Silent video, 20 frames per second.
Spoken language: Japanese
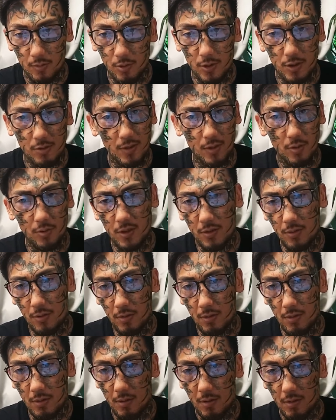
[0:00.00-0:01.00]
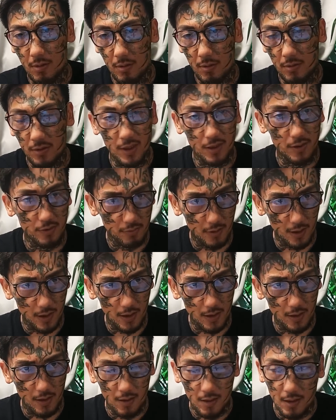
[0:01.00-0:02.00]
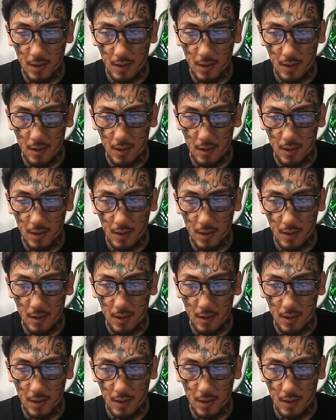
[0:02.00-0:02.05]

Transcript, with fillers: 俺は俺の役割、